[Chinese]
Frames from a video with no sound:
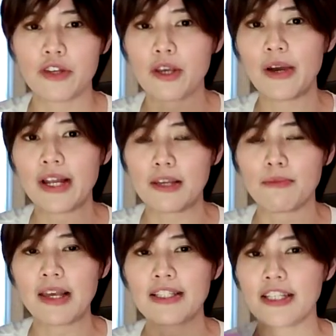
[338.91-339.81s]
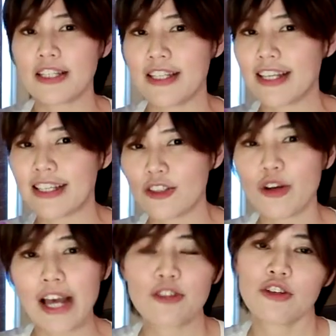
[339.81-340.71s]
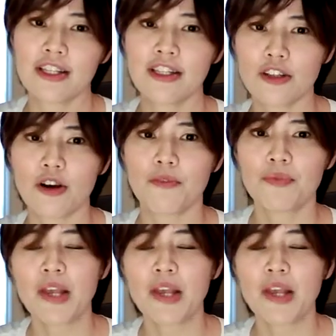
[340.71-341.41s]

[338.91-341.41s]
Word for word: 因为里面其实你就感觉那种